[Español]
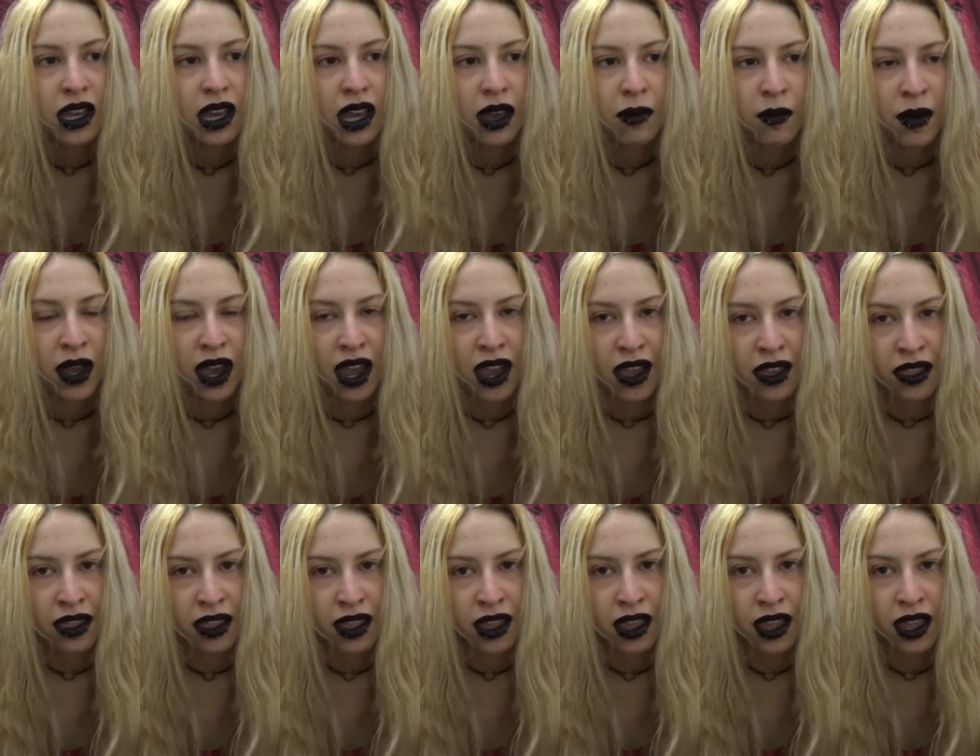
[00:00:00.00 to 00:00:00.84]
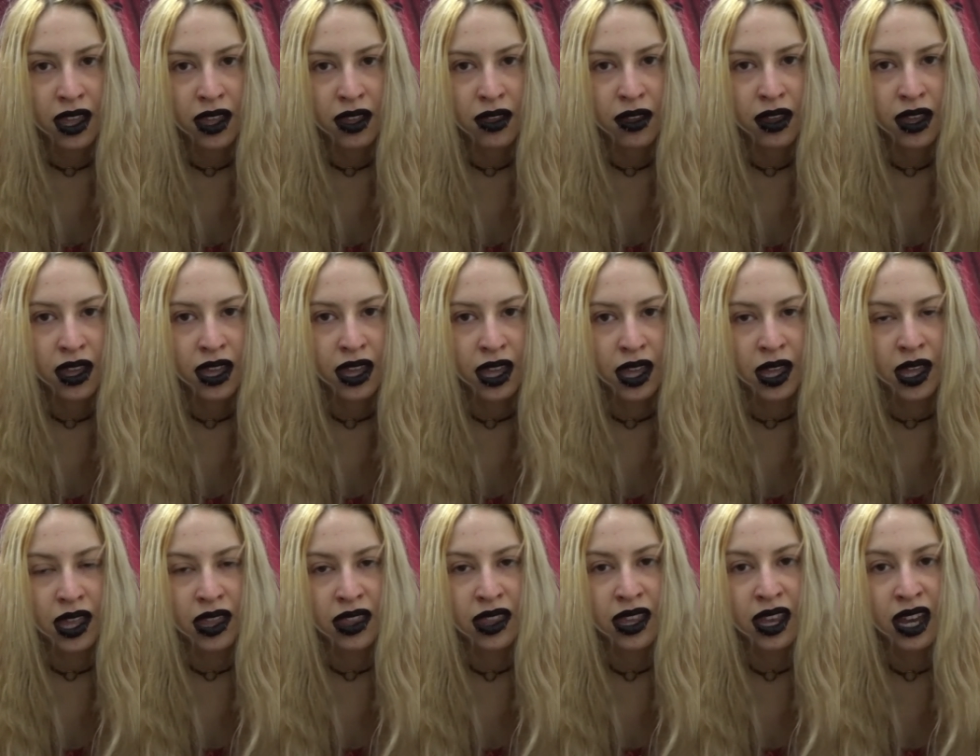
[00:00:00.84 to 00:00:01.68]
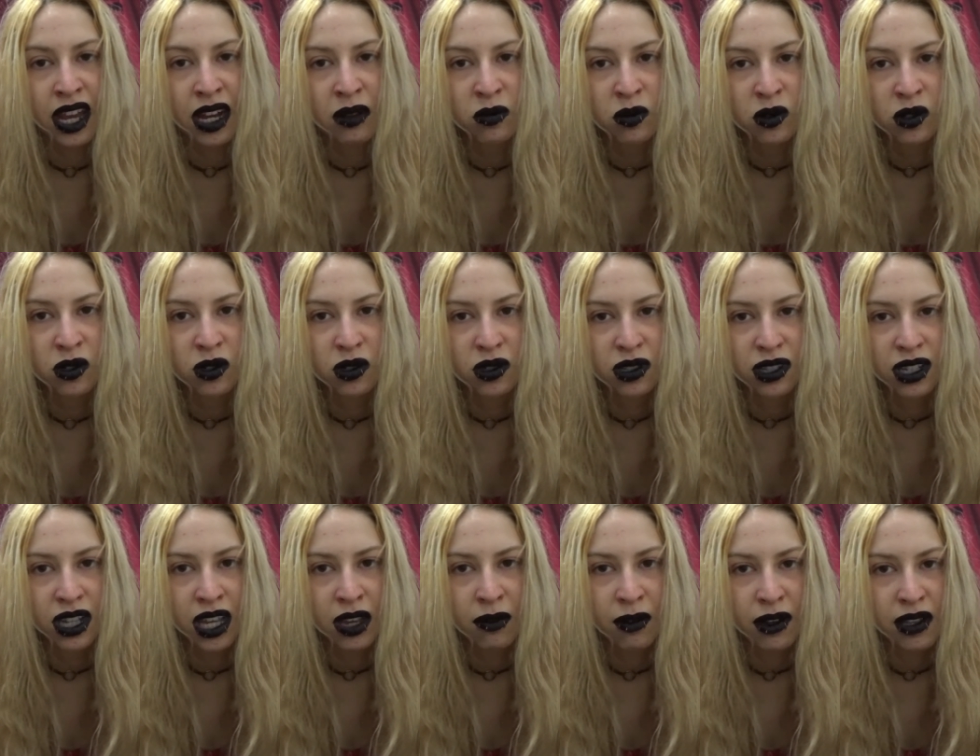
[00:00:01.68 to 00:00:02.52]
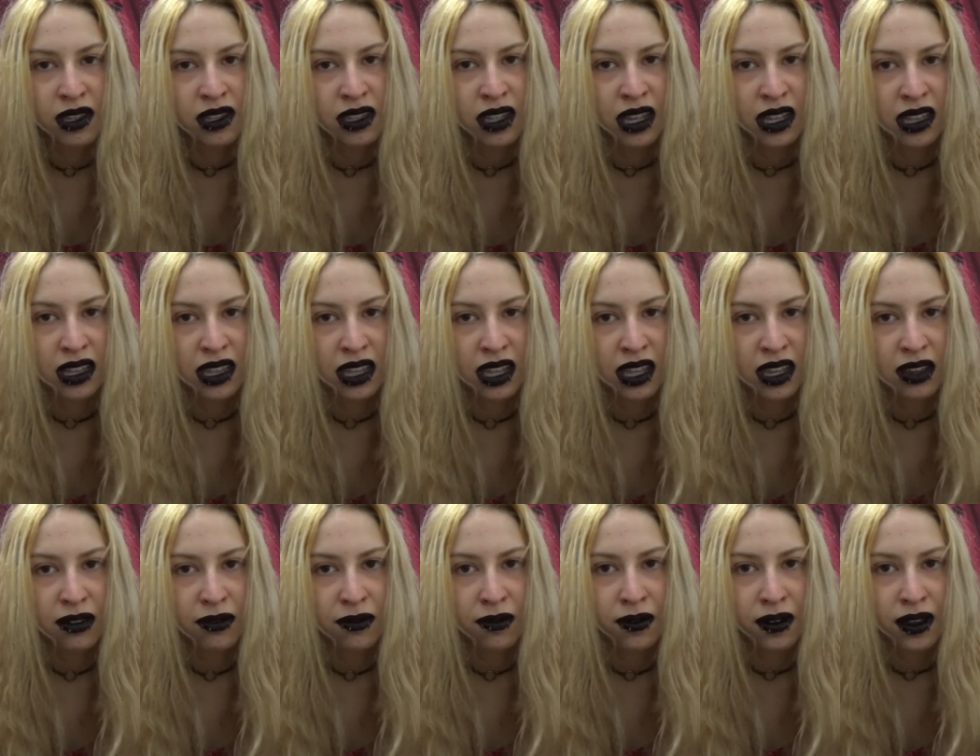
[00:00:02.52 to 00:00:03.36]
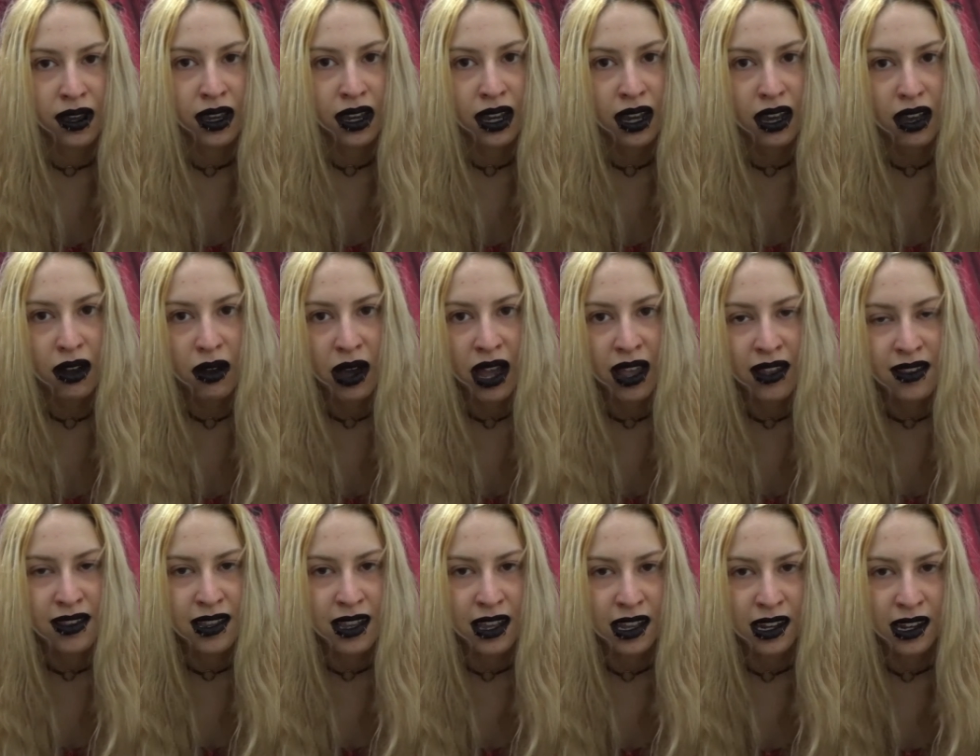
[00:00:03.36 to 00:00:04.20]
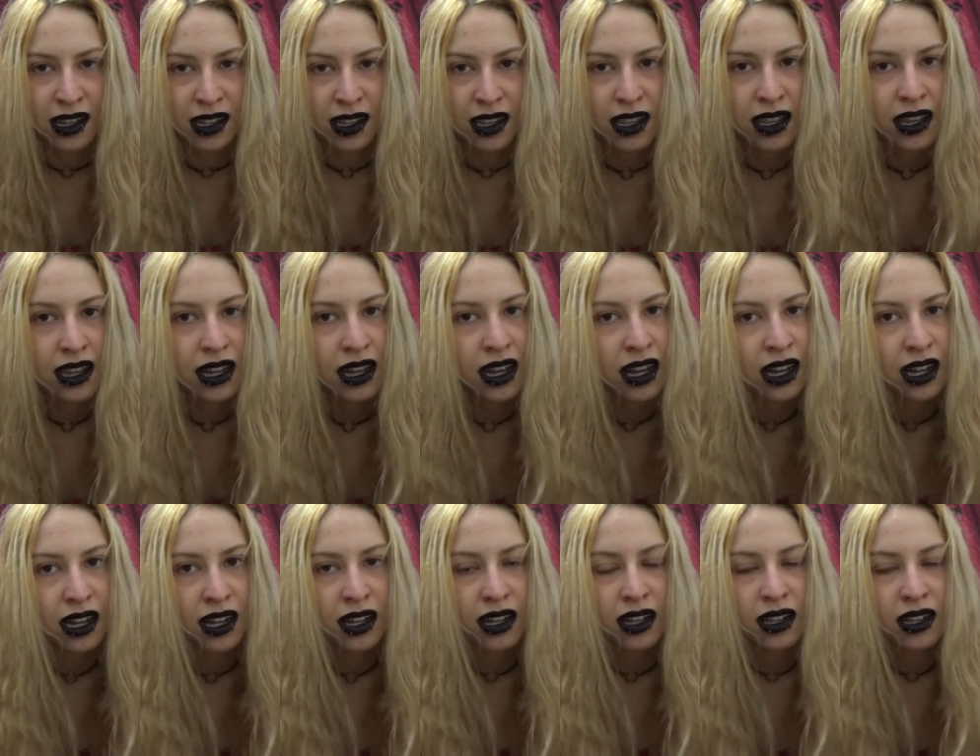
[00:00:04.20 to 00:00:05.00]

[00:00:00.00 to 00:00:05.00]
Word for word: Me quedé, eh, digamos que bastante fea, esquelética,